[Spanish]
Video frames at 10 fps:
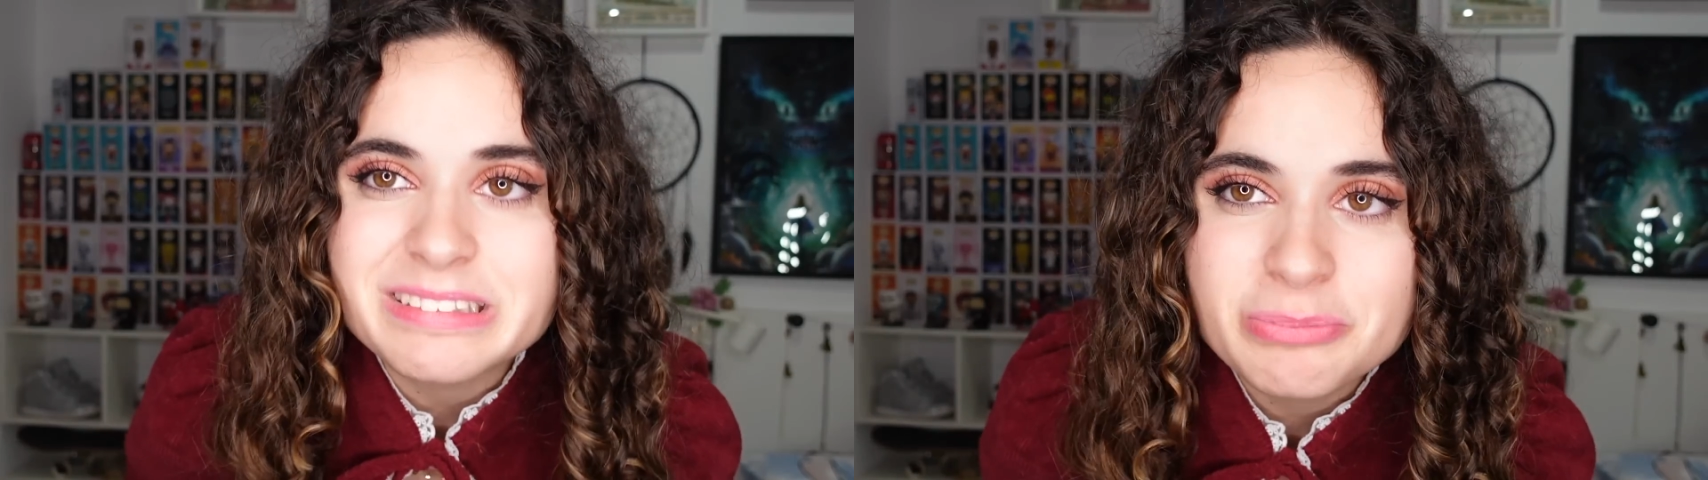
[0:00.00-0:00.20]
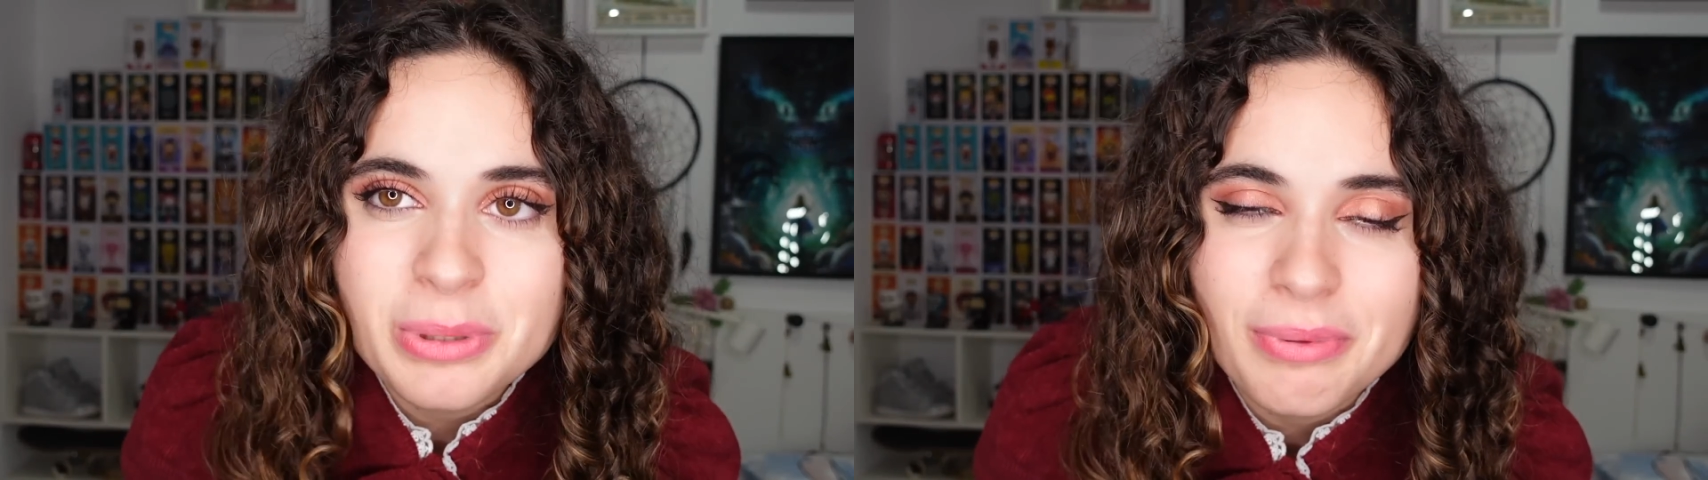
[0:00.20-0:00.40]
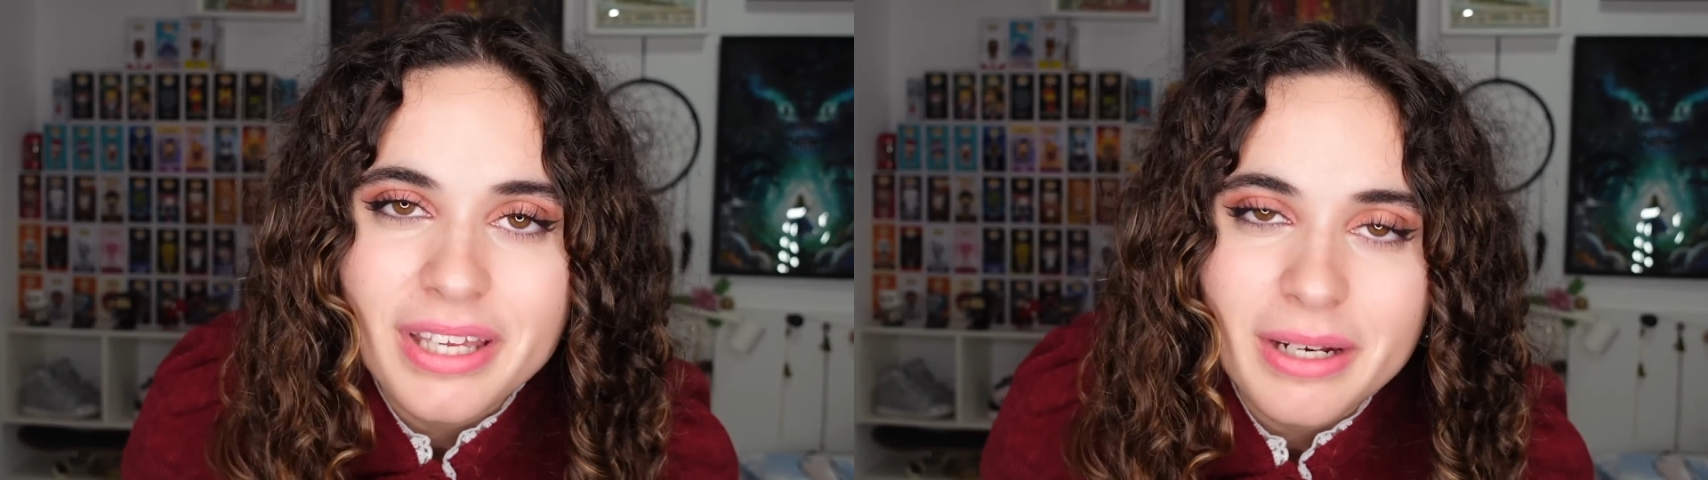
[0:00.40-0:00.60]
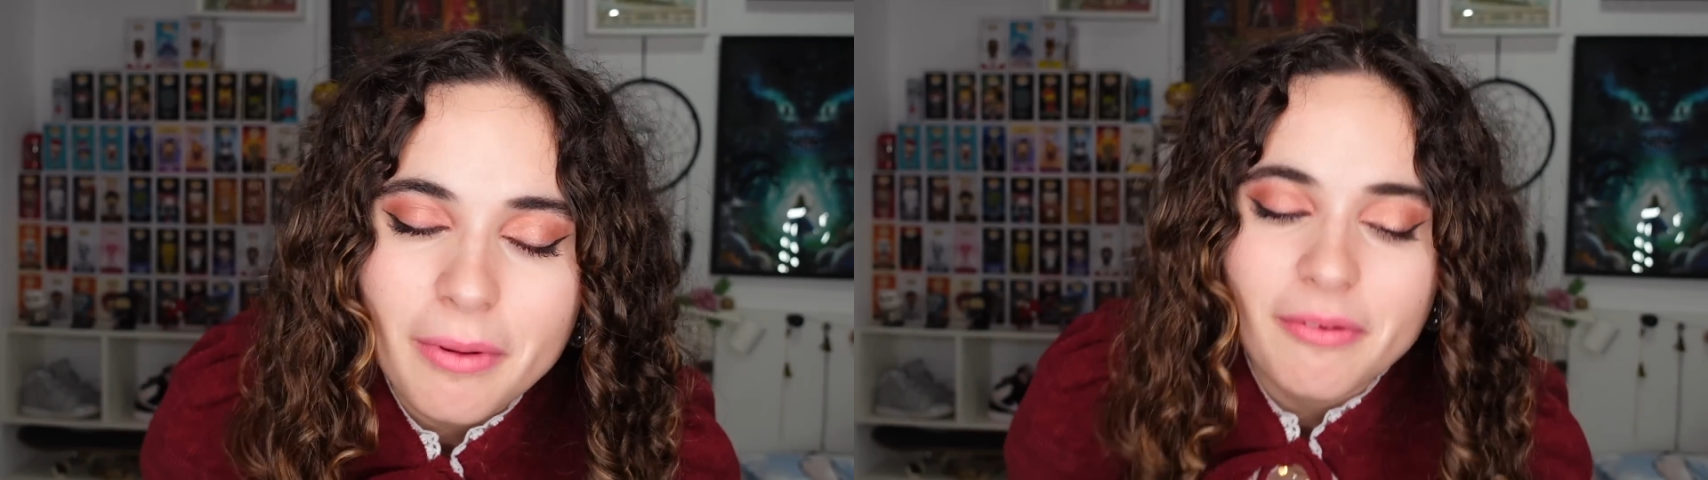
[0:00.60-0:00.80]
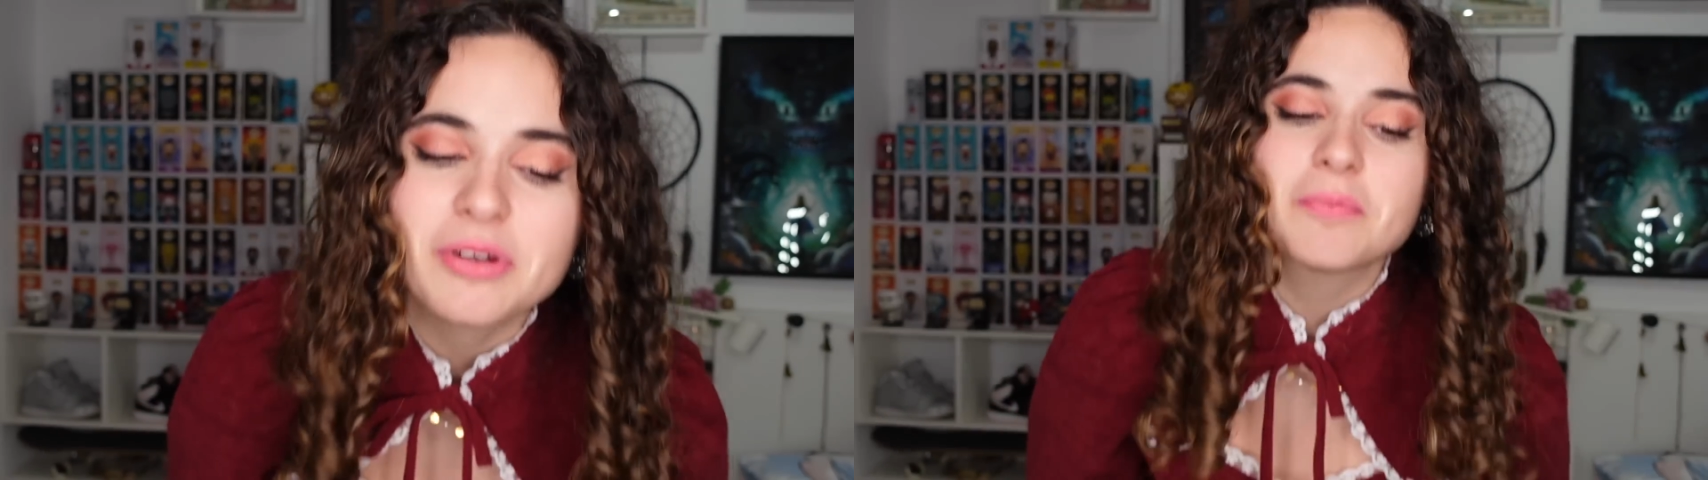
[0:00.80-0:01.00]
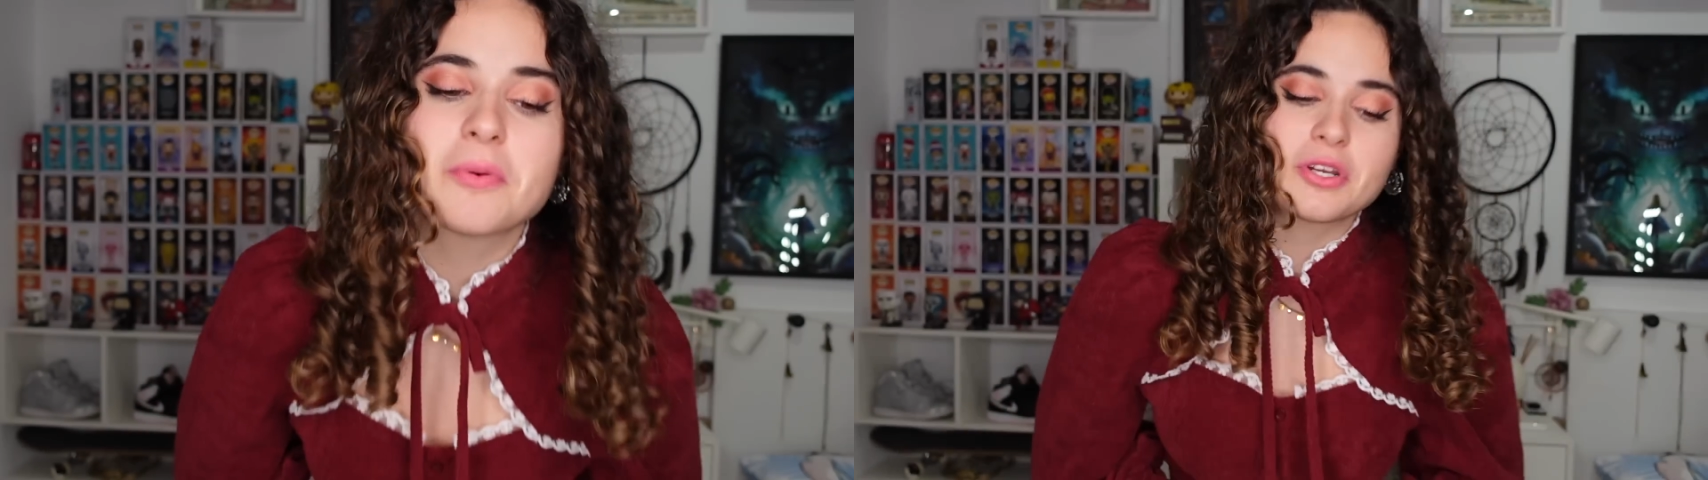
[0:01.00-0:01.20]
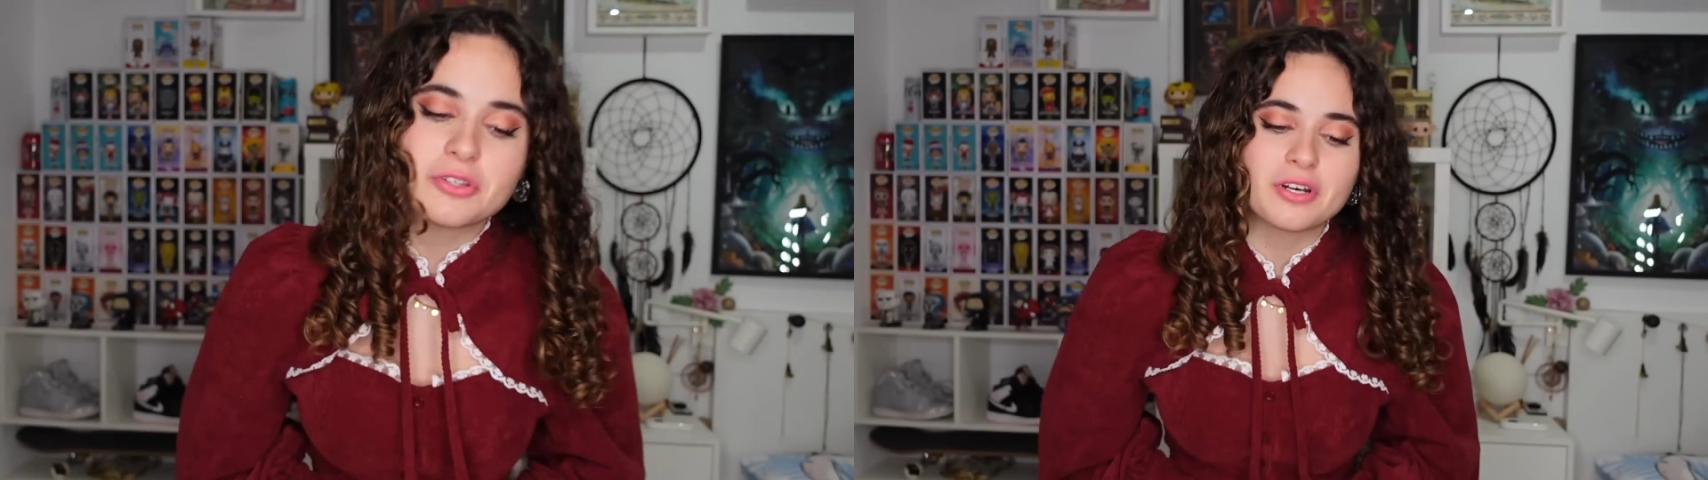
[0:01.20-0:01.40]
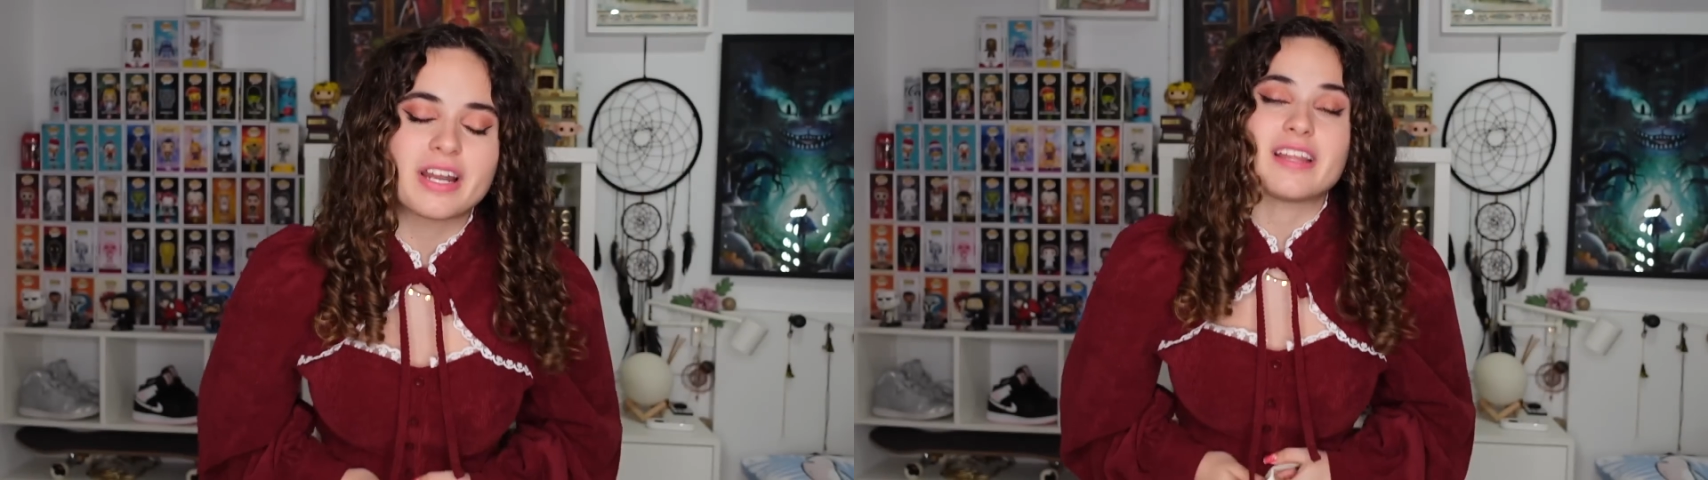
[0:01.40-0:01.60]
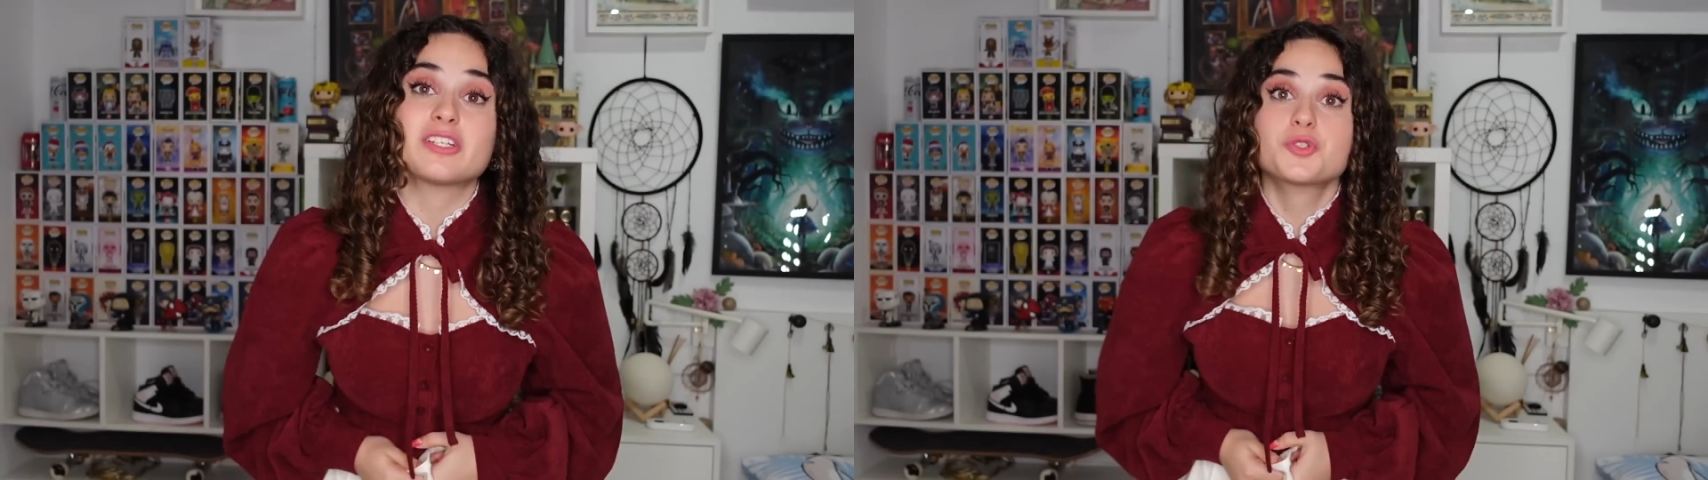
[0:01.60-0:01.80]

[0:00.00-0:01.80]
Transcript: Me viene, me viene un poquito grande.